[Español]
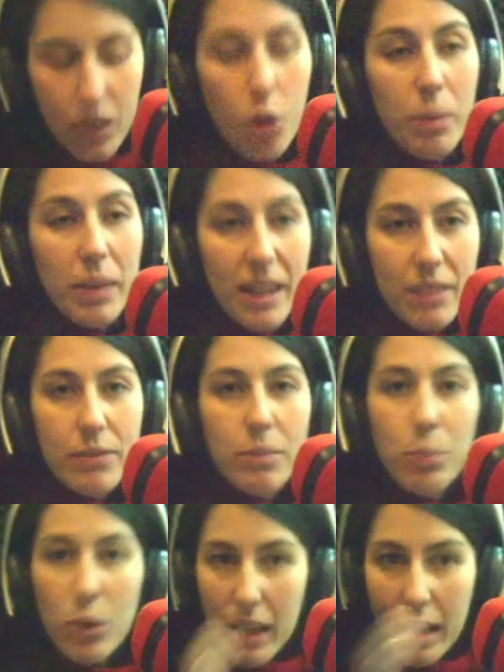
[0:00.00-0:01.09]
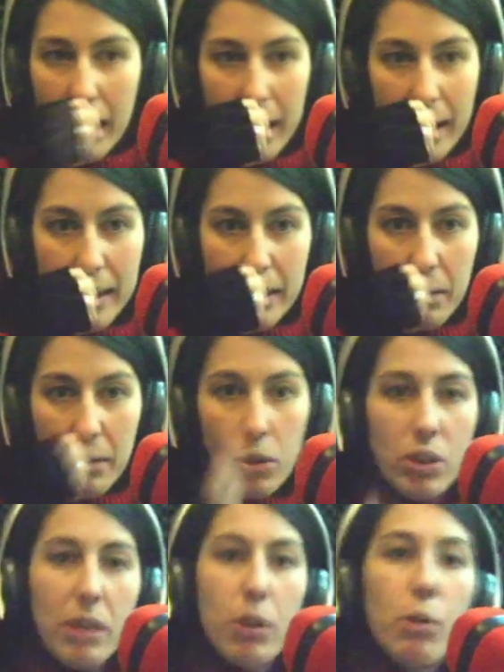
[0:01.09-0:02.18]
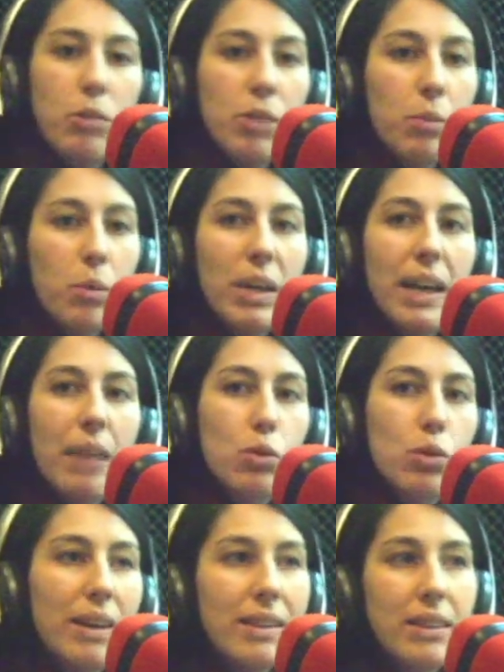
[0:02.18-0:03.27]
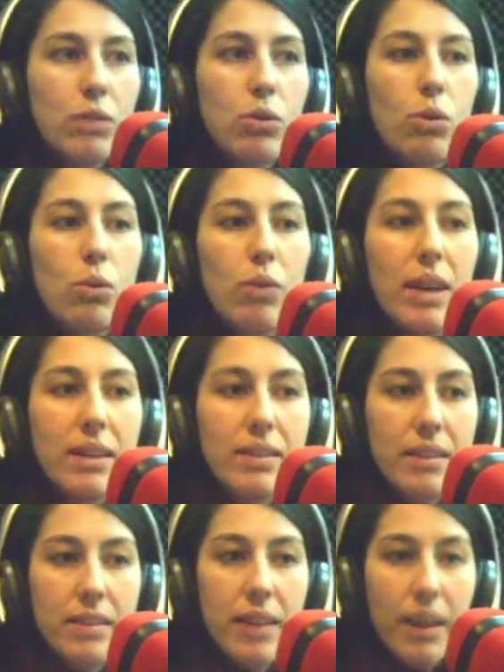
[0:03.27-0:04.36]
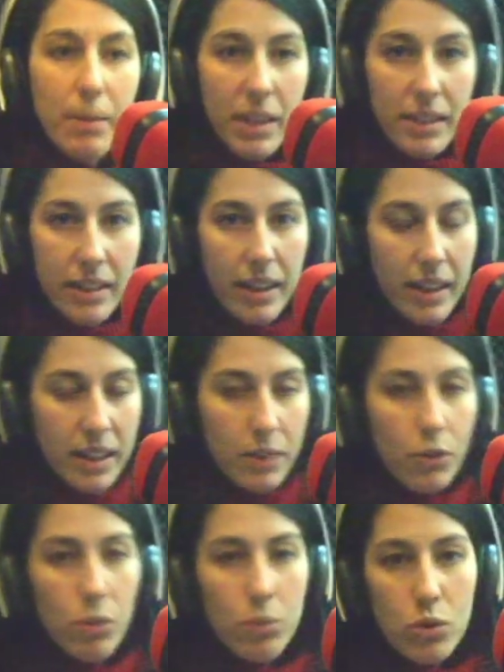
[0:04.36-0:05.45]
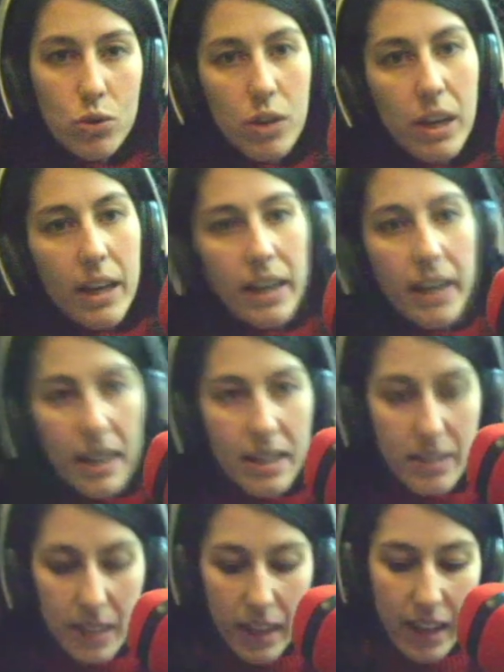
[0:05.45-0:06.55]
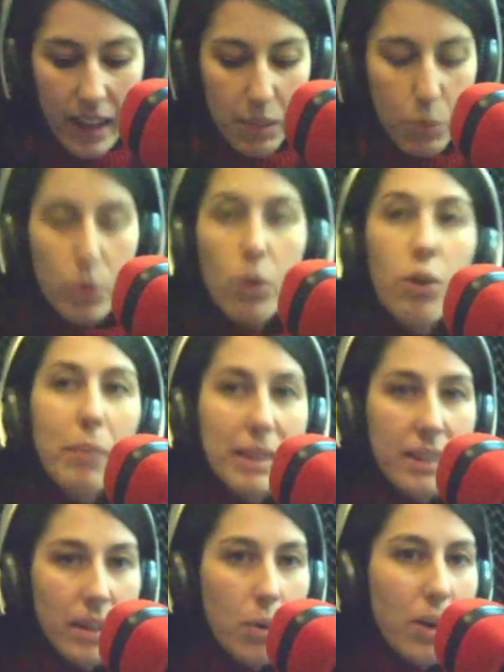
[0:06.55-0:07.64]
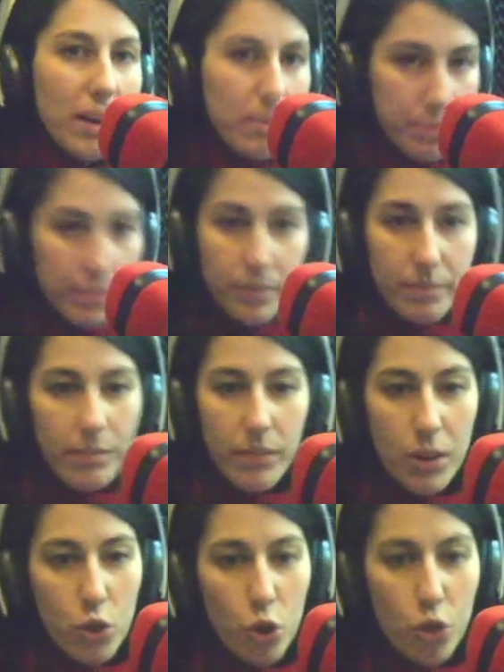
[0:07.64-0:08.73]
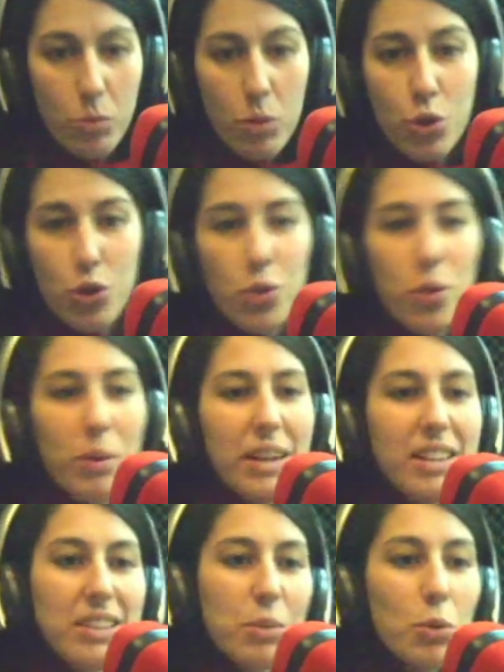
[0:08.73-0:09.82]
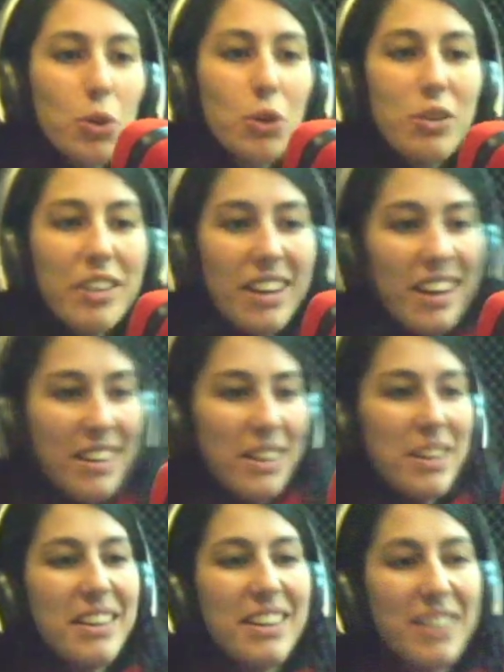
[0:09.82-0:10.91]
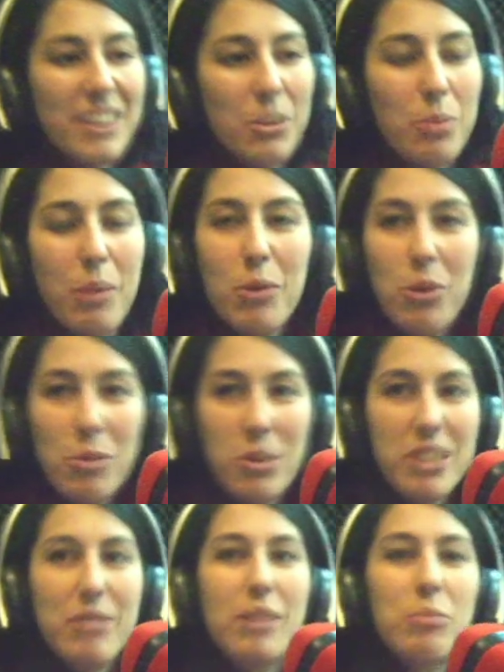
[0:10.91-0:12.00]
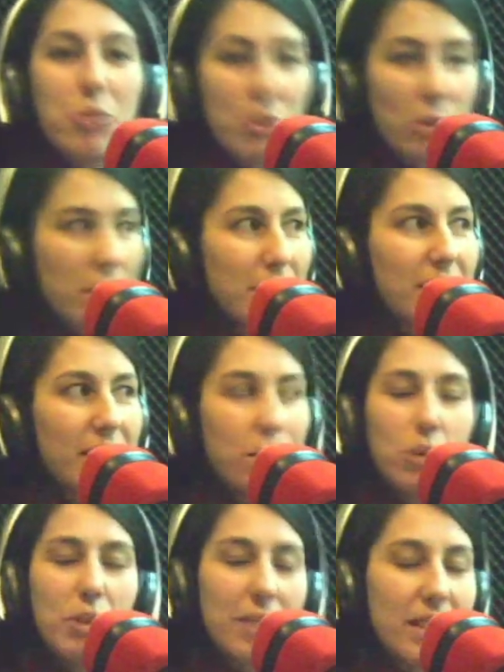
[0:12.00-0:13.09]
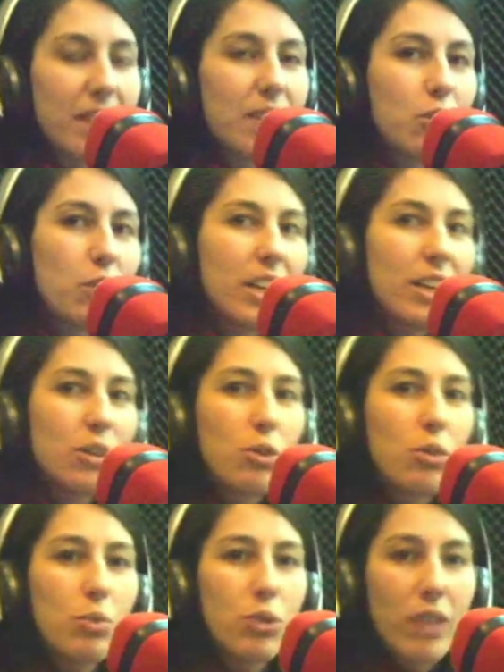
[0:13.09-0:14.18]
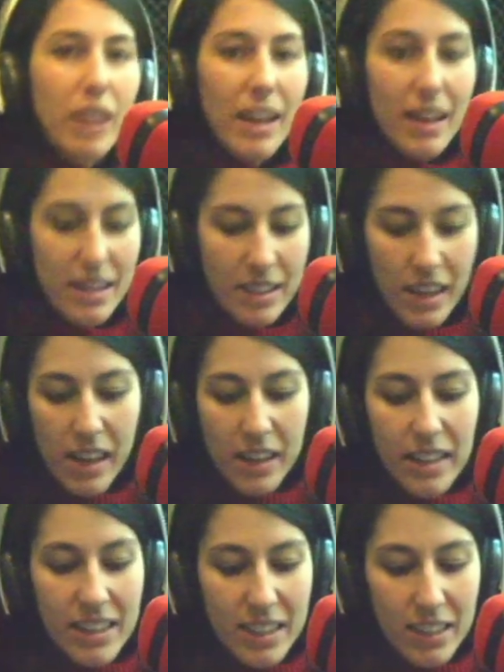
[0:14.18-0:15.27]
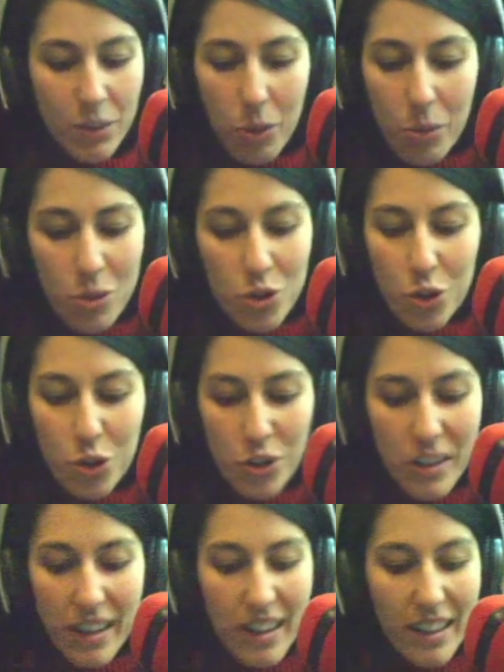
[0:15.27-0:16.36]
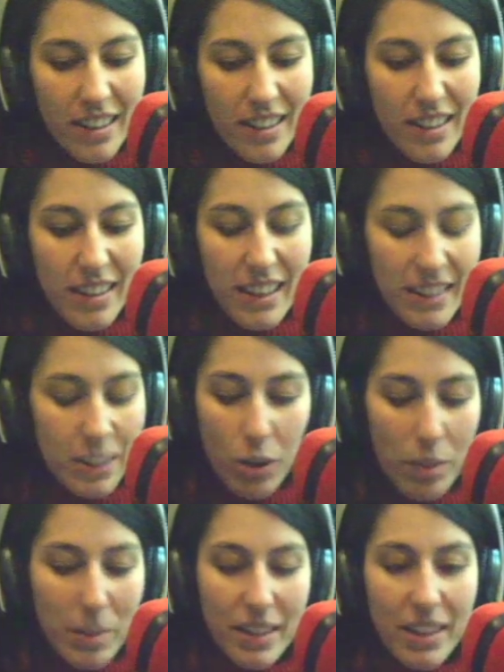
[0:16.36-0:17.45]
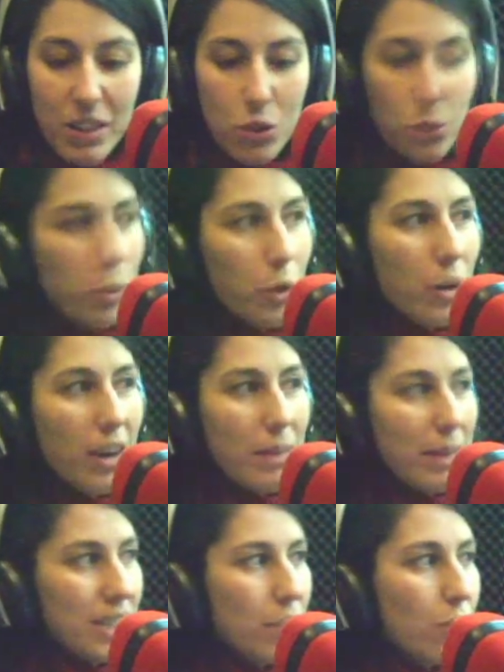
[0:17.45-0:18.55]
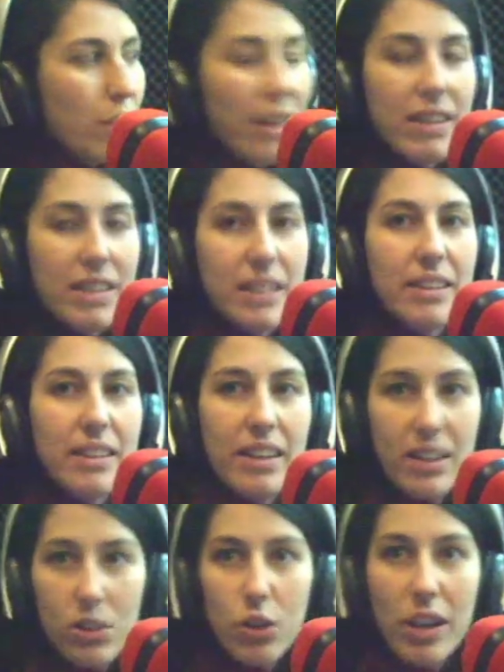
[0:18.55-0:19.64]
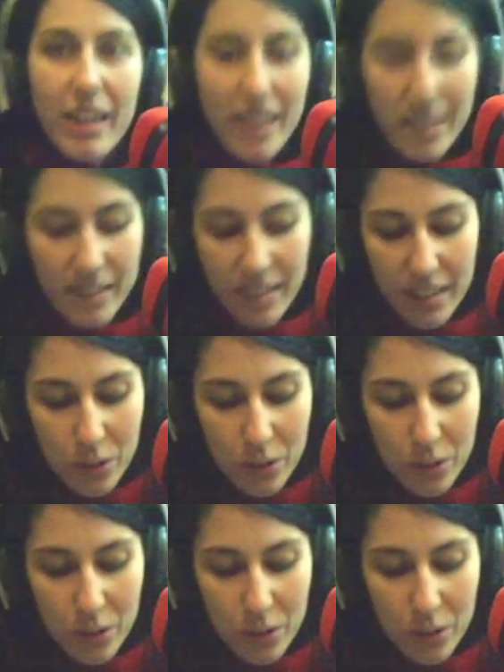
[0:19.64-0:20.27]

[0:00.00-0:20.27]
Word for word: Copyleft porque lo, vamos a publicar absolutamente todo con una licencia abierta de Creative Commons que es eh, atribución compartir igual. Yo, como soy nueva en este mundo, eh, ahí tanto Pablo como Estefan, pues obviamente tiene mucha más trayectoria de todo el mundo de las, de las Creative Commons. Yo Ah, he tenido que aprender esto un poco a marchas forzadas y entender qué es lo que quería decir.